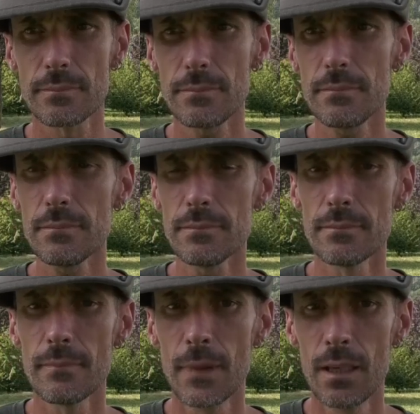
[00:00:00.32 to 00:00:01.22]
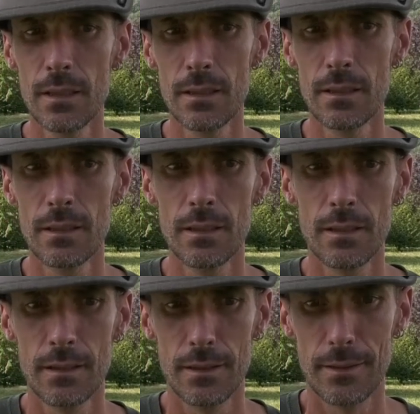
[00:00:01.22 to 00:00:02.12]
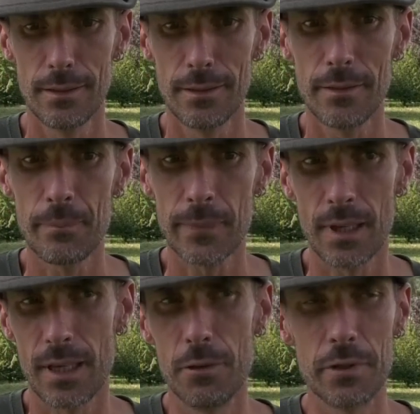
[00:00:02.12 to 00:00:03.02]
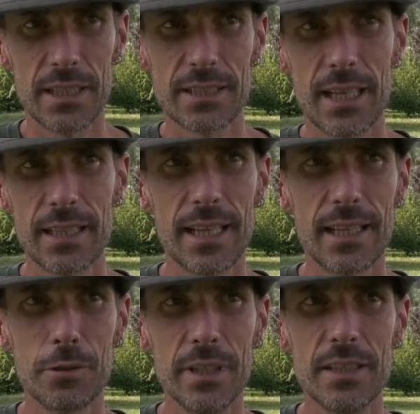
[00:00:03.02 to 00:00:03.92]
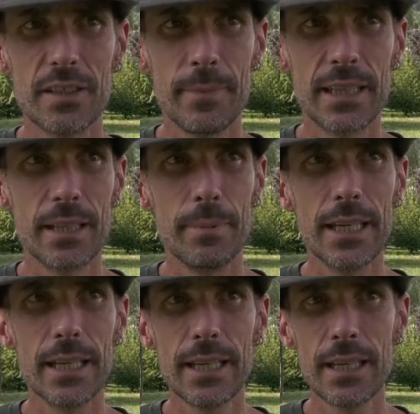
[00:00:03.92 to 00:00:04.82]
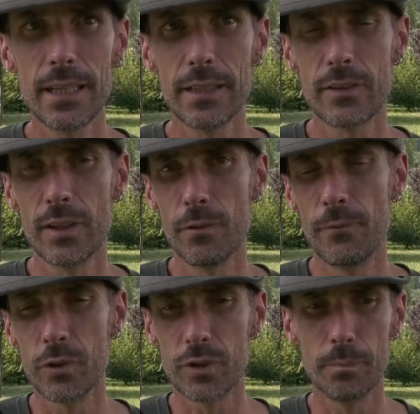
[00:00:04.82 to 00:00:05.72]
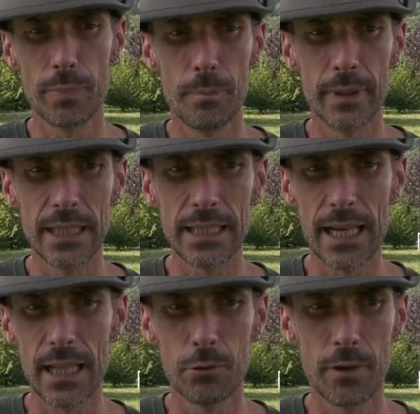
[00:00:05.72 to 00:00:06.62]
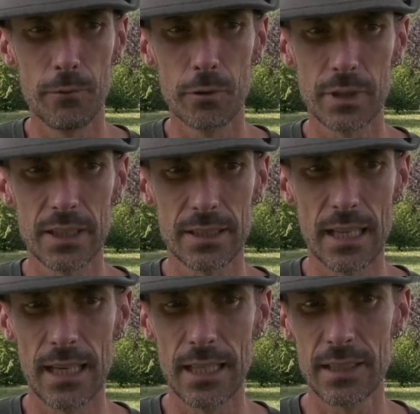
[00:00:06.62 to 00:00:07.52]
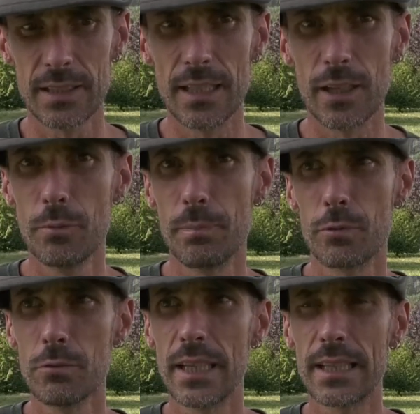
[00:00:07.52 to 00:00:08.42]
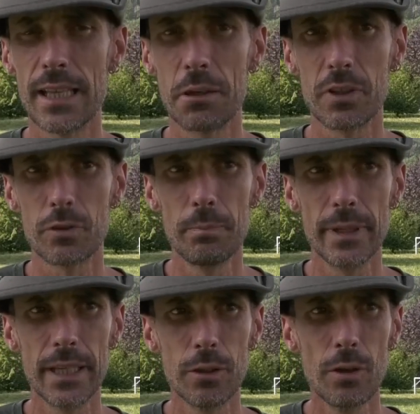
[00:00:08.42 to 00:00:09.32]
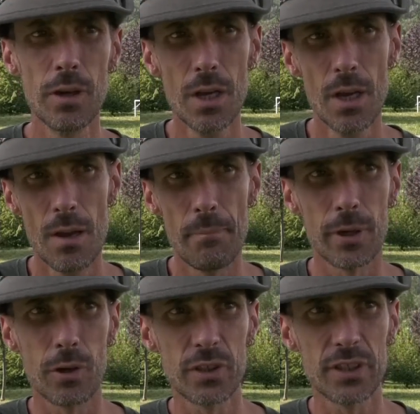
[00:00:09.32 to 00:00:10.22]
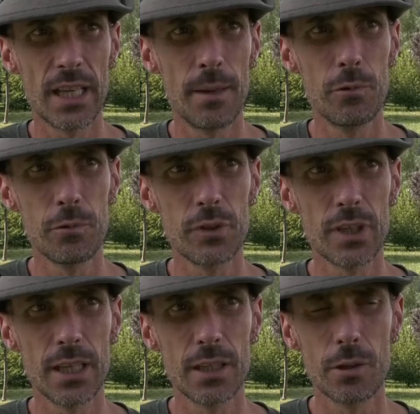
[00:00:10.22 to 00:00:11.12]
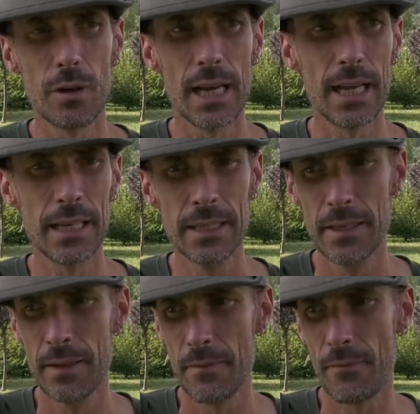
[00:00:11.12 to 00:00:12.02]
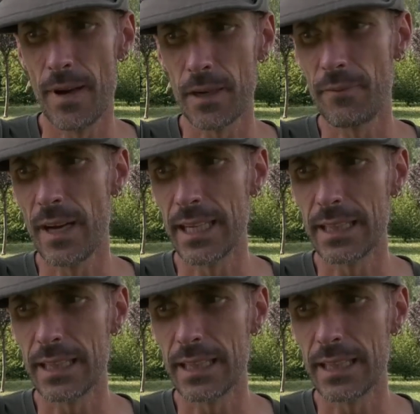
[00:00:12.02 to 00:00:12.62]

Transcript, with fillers: Come sta andando a Clusone questo campo scuola? Allora sta andando decisamente bene, se non fosse un po' per il caldo afoso che sta assillando un po' tutta l'Italia in questo periodo, però stiamo riuscendo a far fare